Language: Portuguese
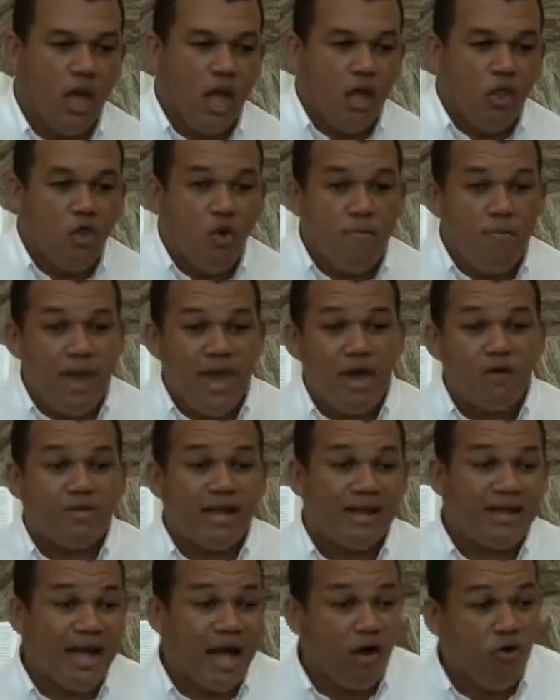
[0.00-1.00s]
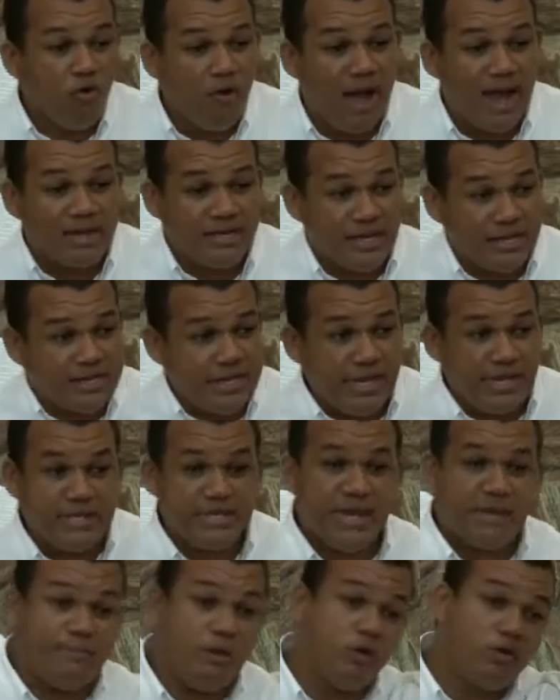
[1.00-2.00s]
No meio da carruagem, sem
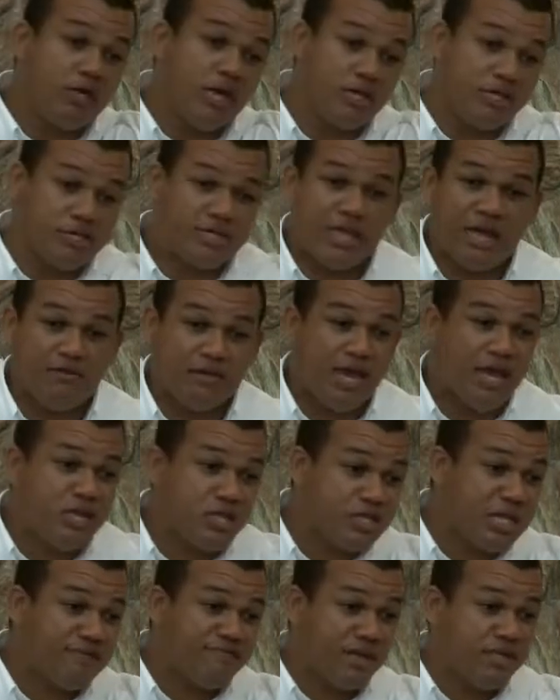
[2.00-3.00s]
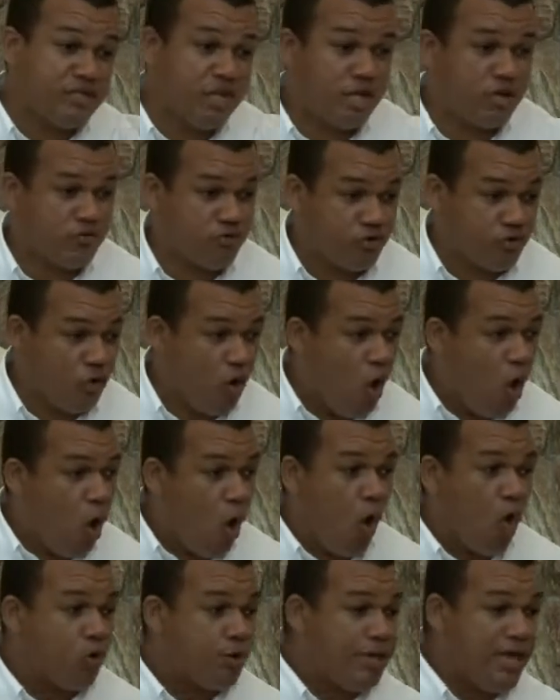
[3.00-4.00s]
saber o que está, quem estava dentro
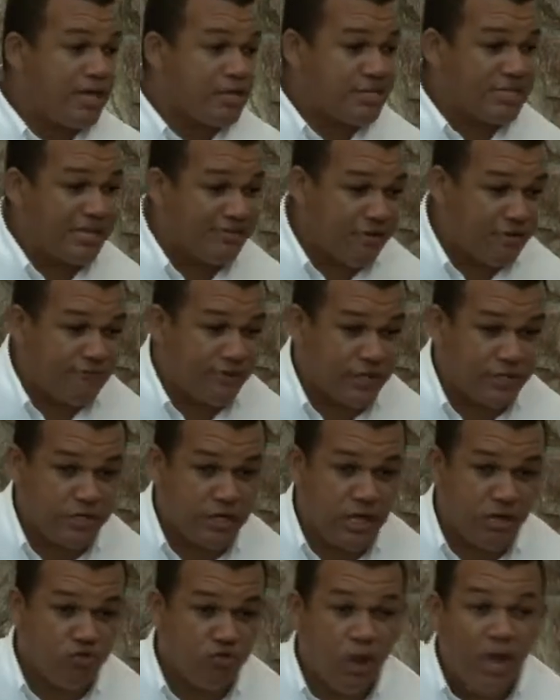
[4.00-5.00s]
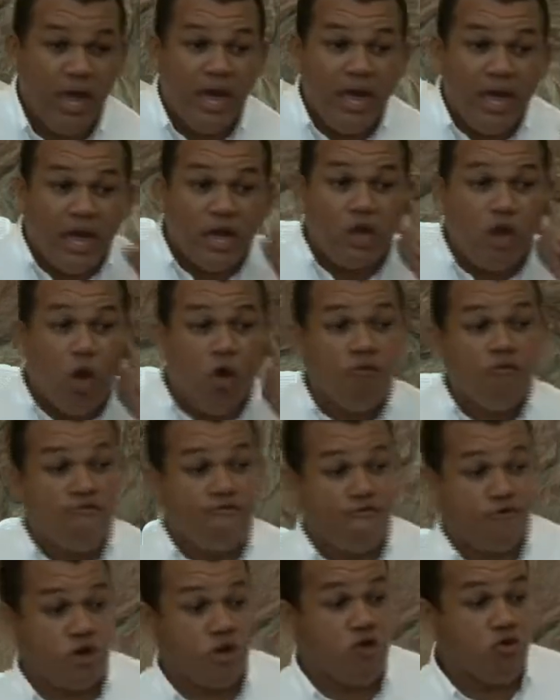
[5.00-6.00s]
ou o que estava fazendo, ele
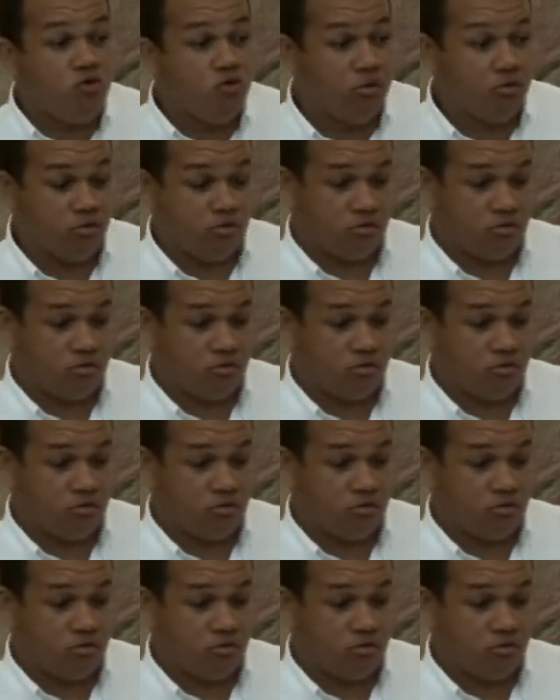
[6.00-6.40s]
ouviu